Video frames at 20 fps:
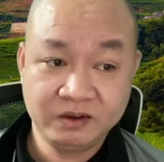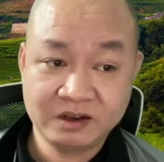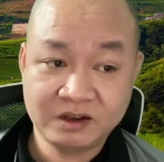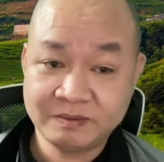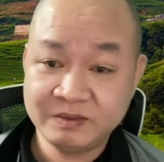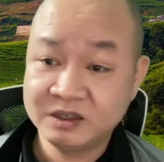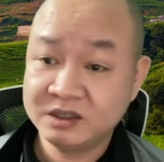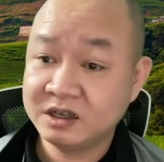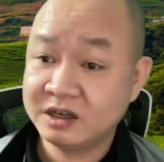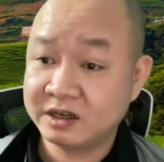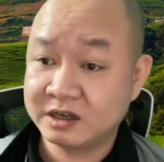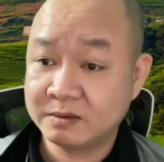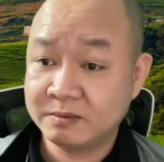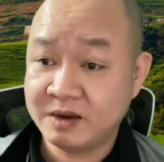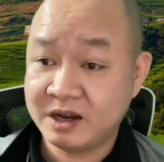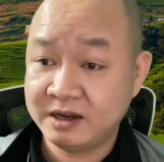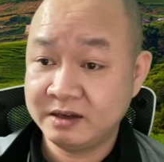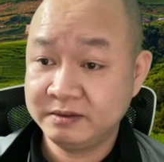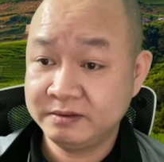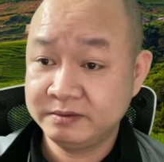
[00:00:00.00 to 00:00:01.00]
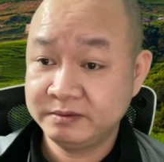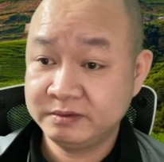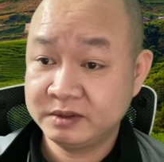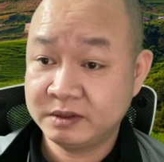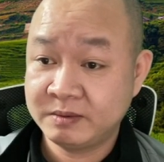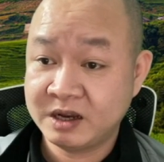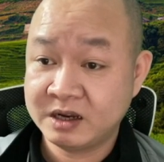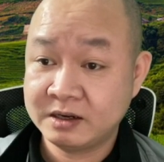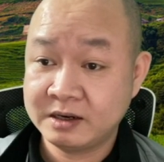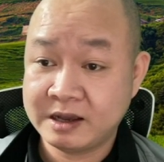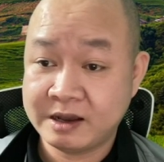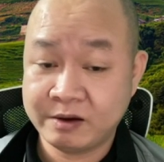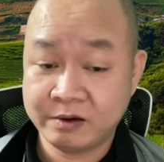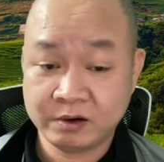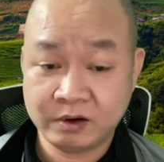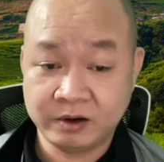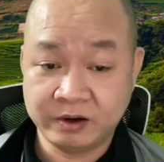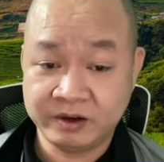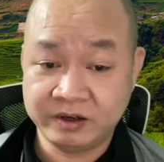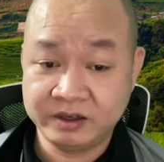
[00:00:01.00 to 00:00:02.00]
Cảm ơn tất cả các bác. Các bác nào
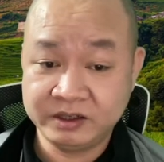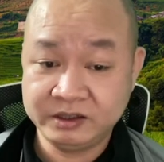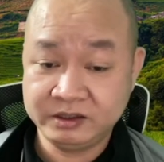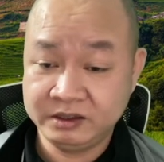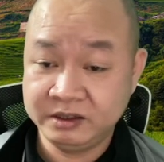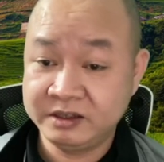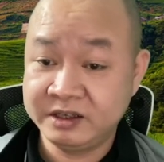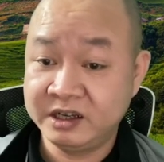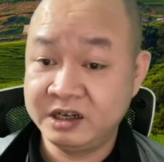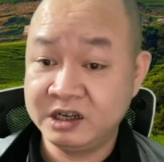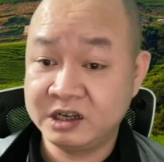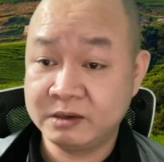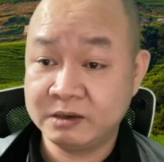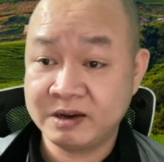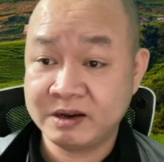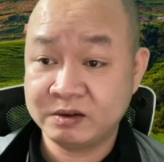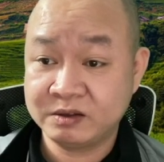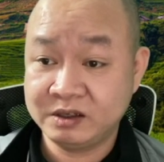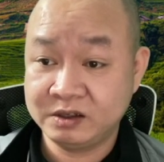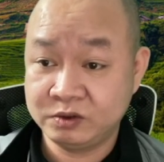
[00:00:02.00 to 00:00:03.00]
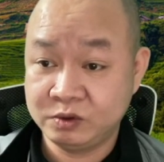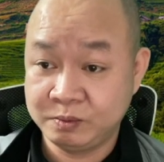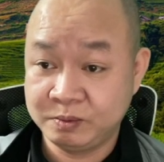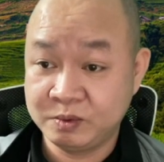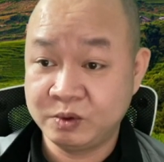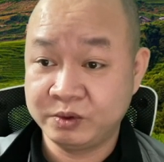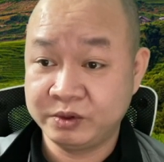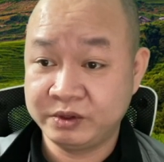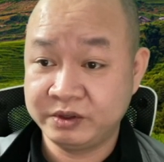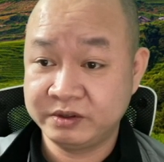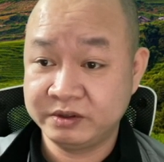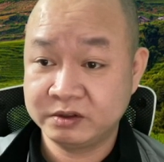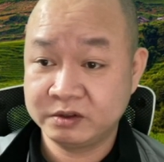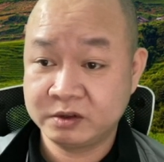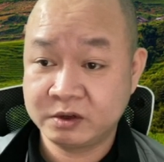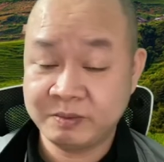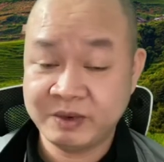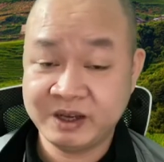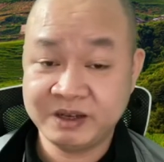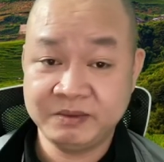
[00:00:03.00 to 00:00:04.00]
có ý kiến thì các bác có thể giúp tôi
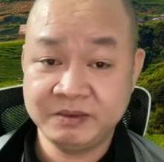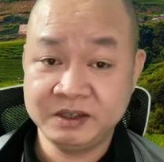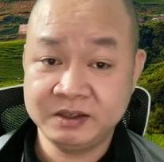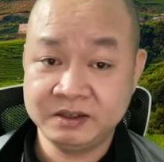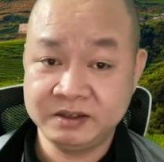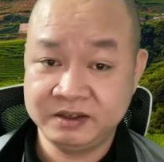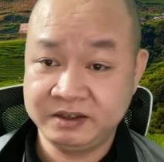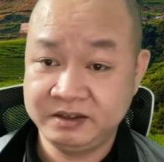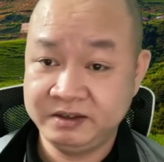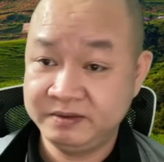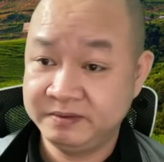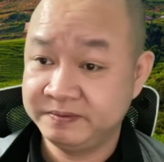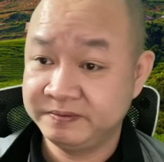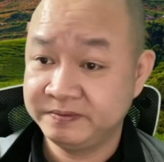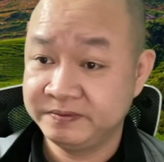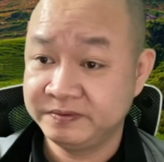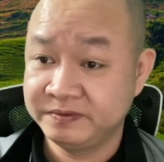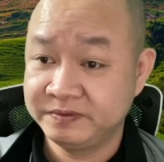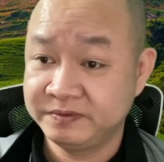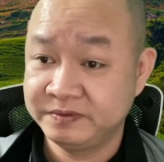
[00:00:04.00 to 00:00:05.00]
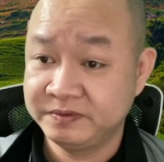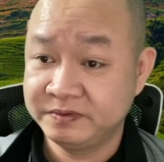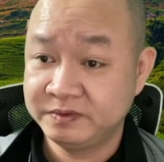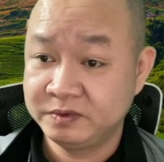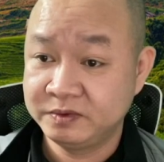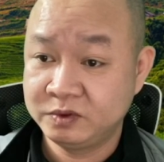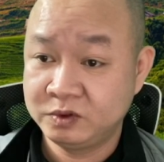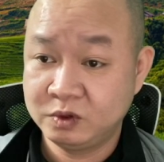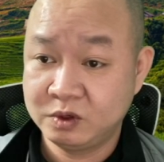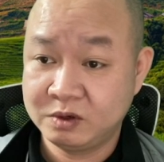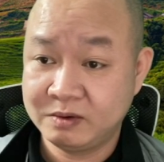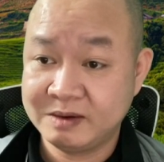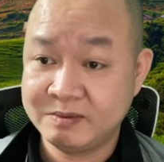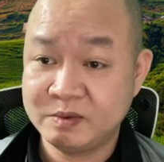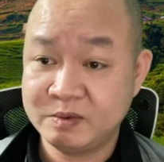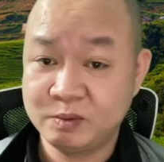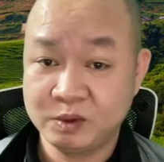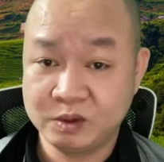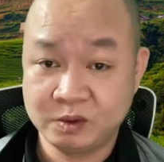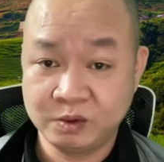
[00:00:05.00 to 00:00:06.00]
comment bên dưới. Chúc các
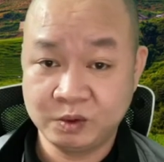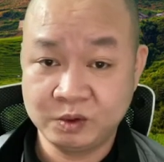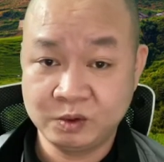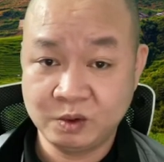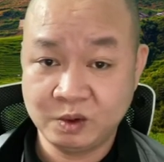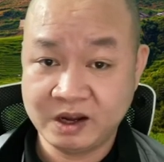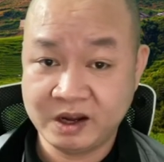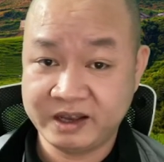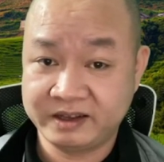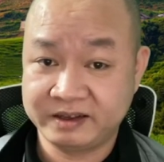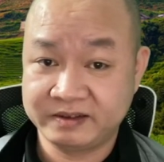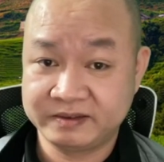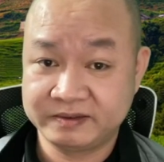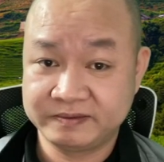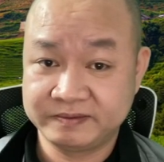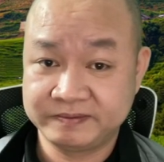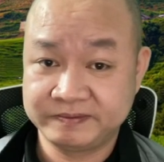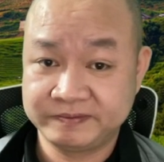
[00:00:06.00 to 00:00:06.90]
bác một buổi tối tốt lành.